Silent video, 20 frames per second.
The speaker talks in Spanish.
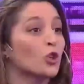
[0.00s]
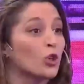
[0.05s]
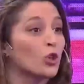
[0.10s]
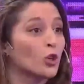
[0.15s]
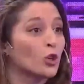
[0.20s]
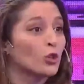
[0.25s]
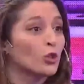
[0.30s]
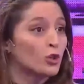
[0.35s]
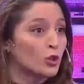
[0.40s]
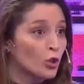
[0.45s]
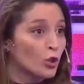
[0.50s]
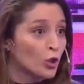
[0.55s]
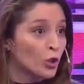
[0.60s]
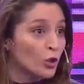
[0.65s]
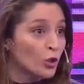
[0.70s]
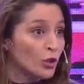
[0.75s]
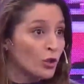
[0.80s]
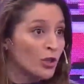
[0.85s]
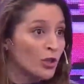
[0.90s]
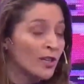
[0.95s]
todo con
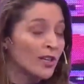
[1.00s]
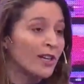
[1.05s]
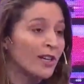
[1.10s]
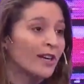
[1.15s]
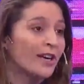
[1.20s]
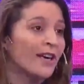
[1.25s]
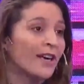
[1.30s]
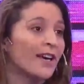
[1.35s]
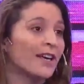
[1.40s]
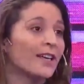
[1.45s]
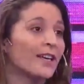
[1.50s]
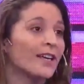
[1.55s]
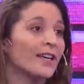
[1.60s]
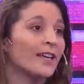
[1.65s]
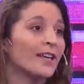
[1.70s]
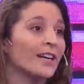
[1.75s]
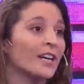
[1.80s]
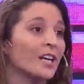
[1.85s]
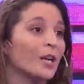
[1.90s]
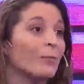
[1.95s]
todo que hay
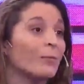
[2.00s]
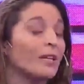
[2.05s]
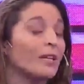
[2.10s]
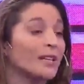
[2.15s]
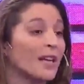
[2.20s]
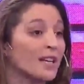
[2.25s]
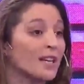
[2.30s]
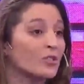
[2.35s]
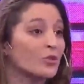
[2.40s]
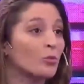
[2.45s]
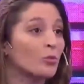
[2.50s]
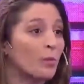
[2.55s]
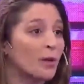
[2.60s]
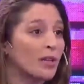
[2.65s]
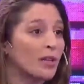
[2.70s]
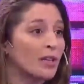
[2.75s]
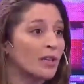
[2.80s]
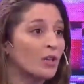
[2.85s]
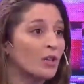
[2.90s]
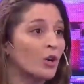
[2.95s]
que respetar su
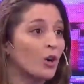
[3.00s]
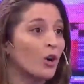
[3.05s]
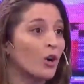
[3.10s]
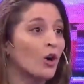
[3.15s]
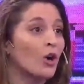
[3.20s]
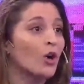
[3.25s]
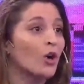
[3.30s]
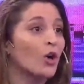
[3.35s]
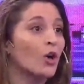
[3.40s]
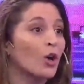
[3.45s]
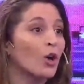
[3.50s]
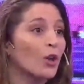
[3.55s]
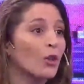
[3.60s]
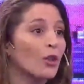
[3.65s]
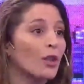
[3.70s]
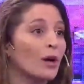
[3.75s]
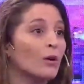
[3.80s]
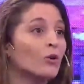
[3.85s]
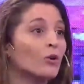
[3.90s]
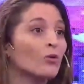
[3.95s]
pedido. Y no todo lo mismo, es
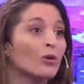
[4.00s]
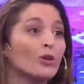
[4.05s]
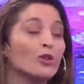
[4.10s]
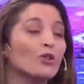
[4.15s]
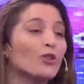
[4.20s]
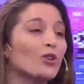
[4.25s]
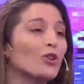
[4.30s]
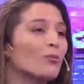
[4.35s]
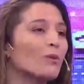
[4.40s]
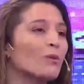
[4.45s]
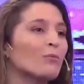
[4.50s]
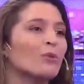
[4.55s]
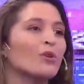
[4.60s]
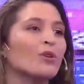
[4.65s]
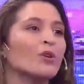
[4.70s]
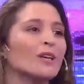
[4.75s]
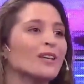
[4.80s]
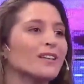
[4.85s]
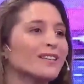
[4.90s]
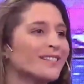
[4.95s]
cierto. No es todo lo
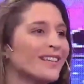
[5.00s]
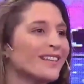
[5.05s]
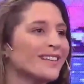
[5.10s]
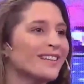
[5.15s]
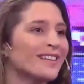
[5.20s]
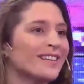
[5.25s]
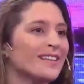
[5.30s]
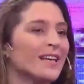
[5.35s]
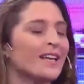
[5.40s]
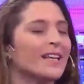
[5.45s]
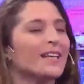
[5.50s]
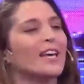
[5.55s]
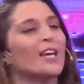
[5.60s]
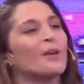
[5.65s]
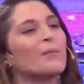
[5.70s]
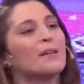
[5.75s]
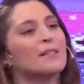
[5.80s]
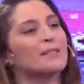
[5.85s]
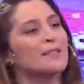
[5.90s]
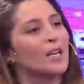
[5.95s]
mismo y se tiende, y
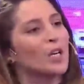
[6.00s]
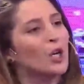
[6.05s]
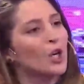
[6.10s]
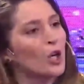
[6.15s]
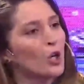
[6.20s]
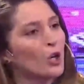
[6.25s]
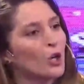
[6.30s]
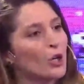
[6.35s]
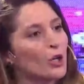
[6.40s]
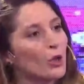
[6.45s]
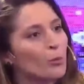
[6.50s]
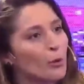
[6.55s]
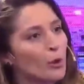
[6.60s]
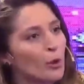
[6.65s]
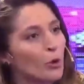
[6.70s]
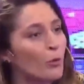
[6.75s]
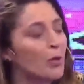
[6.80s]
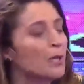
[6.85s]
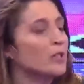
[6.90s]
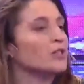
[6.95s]
además lo que nos
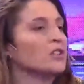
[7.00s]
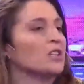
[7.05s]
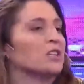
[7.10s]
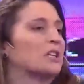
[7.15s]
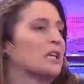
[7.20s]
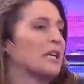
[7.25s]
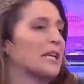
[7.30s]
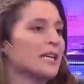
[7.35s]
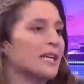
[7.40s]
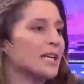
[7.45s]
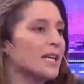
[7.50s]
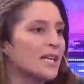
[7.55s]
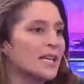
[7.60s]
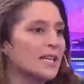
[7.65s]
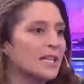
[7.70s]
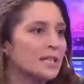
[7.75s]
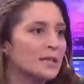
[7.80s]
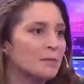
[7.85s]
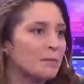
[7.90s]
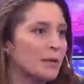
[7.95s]
preocupa es lo siguiente, la
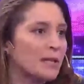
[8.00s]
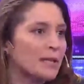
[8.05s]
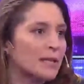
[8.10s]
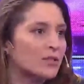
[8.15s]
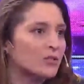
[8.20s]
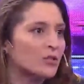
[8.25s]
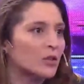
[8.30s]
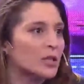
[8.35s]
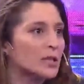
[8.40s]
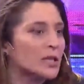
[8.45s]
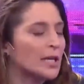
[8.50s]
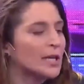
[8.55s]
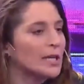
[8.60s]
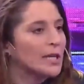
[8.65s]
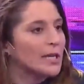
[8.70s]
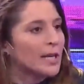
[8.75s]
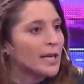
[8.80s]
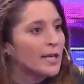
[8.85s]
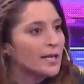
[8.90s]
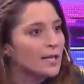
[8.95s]
izquierda tiene plena
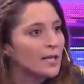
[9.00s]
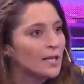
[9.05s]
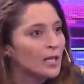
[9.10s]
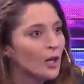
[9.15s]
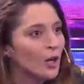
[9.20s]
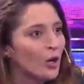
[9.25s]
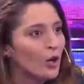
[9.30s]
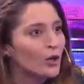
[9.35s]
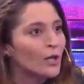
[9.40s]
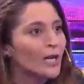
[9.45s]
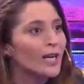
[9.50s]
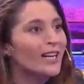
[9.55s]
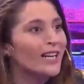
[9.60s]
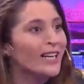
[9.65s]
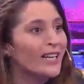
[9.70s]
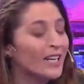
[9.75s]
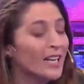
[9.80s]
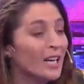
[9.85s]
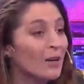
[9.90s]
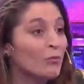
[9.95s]
solidaridad con el
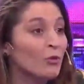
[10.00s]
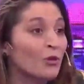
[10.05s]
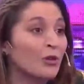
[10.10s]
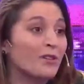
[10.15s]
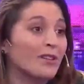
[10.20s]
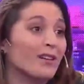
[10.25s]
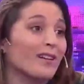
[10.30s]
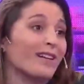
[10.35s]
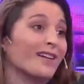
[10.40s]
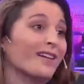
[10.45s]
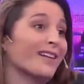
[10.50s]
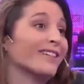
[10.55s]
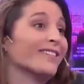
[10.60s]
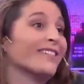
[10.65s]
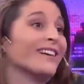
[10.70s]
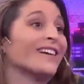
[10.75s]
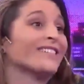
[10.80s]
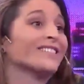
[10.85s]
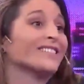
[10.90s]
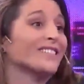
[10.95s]
reclamo de tierras que
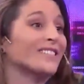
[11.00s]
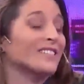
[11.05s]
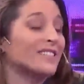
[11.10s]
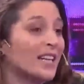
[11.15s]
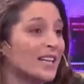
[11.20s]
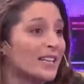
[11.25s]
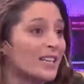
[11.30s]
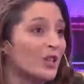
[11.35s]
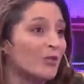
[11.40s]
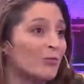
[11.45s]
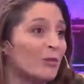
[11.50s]
es ancestral de los